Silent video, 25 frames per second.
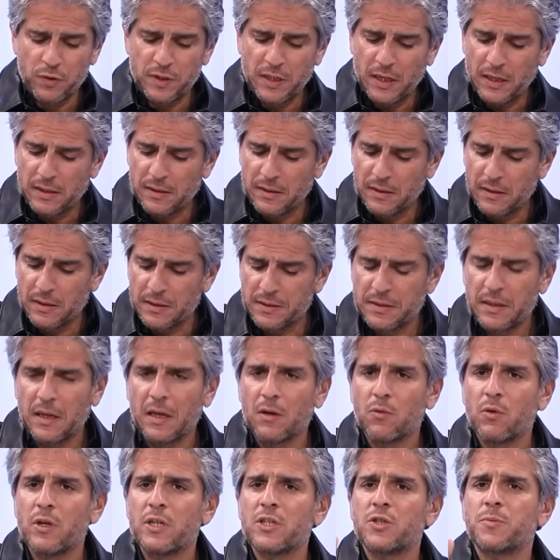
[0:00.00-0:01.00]
arrêter là, euh, c'est
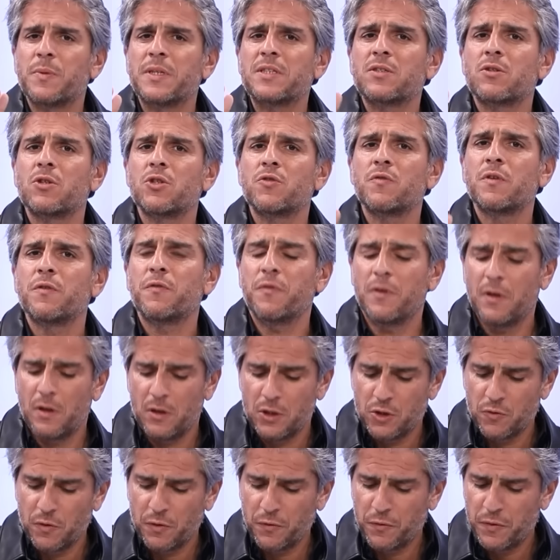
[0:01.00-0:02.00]
Awesh, parce que je vais faire,
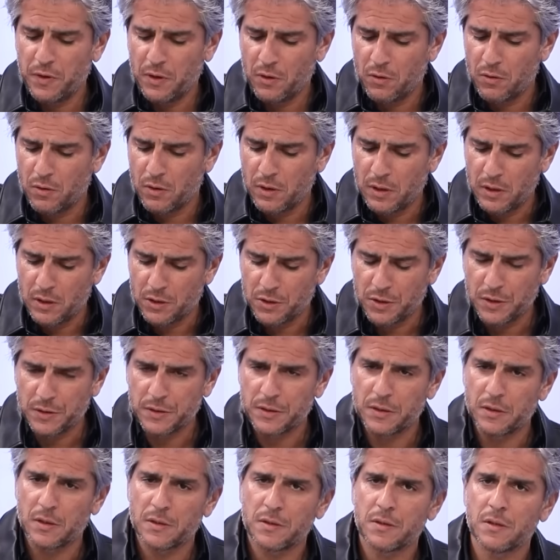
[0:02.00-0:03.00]
je vais faire euh, réagir c'est
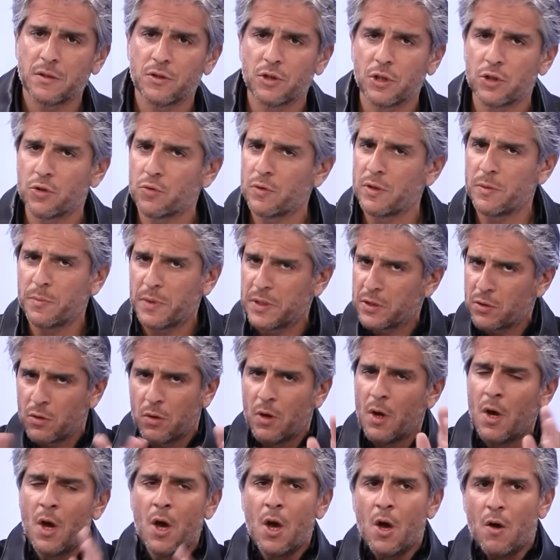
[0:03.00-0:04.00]
Yacine Jazouli, parce que
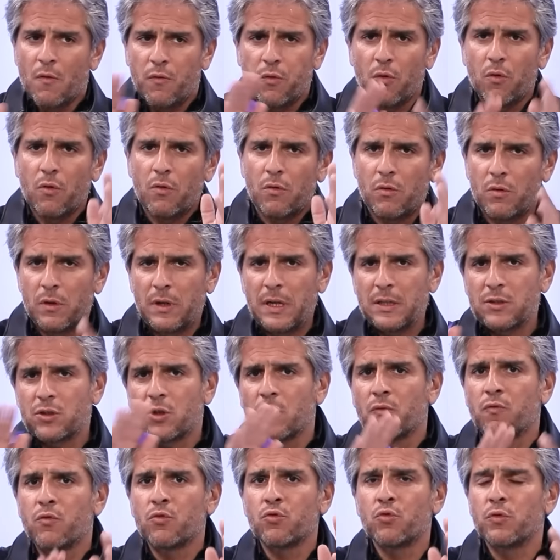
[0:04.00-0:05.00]
faut, là, ce que
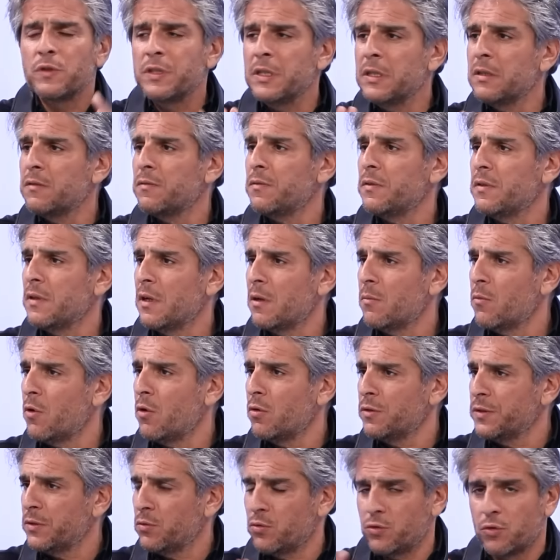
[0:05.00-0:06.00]
vous nous dites, finalement,
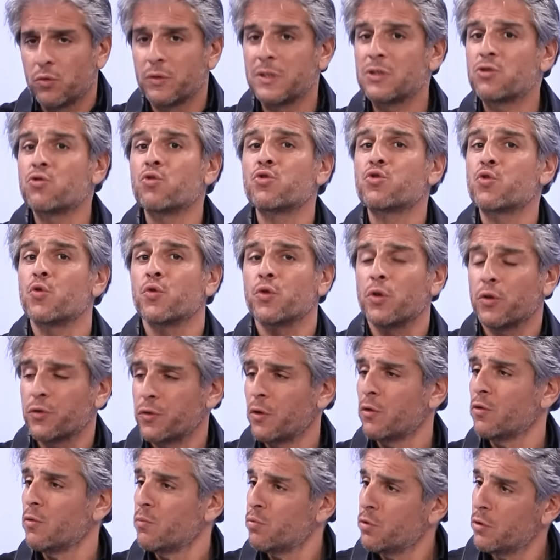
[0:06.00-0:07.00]
ce sont des choses qu'on
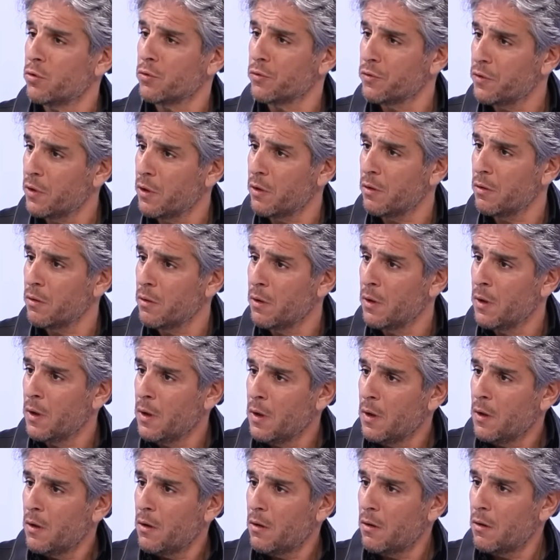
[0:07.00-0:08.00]
entend depuis longtemps,
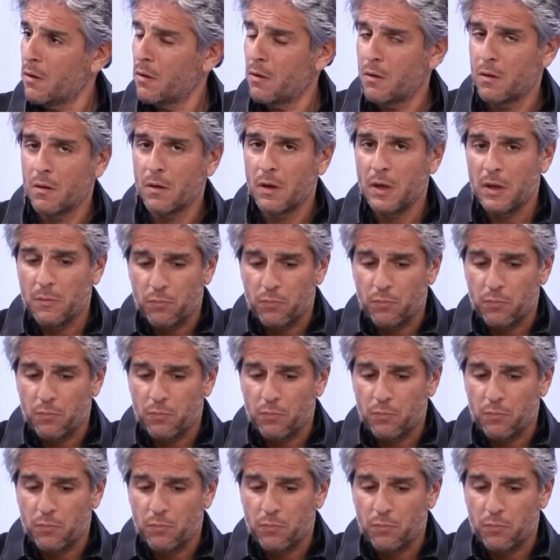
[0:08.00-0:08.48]
et